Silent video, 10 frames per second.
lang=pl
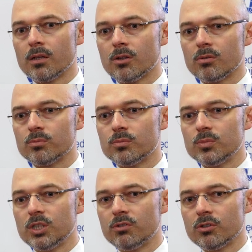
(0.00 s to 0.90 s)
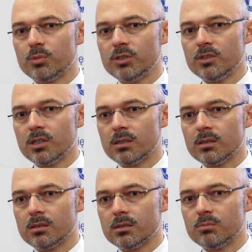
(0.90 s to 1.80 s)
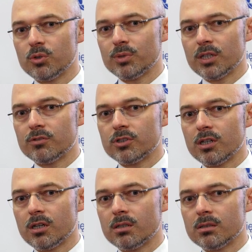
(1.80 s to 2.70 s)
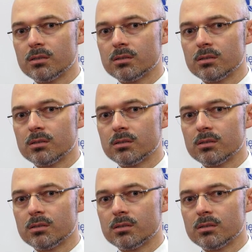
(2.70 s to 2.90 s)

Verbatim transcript: No, niewątpliwie e, po pierwsze e,